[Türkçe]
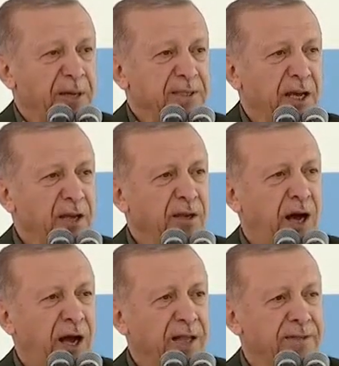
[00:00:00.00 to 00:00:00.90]

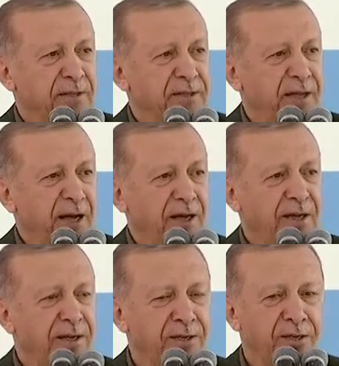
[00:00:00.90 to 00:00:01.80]
masanın
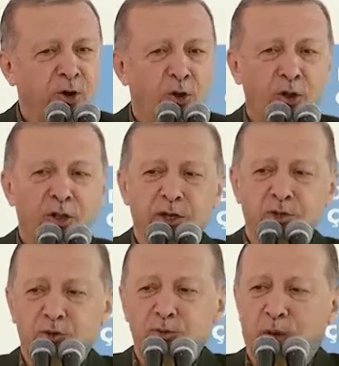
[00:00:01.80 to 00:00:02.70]
altında
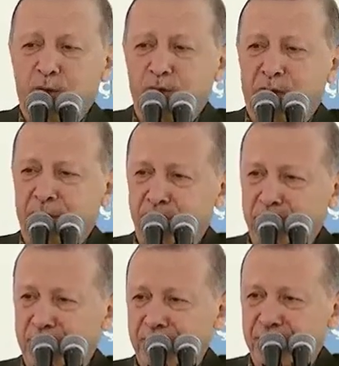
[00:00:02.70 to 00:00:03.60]
onları tutma yoluna
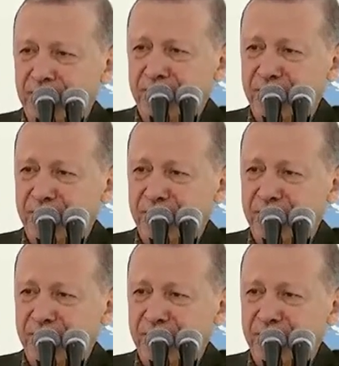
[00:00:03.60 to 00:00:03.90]
gitmişti.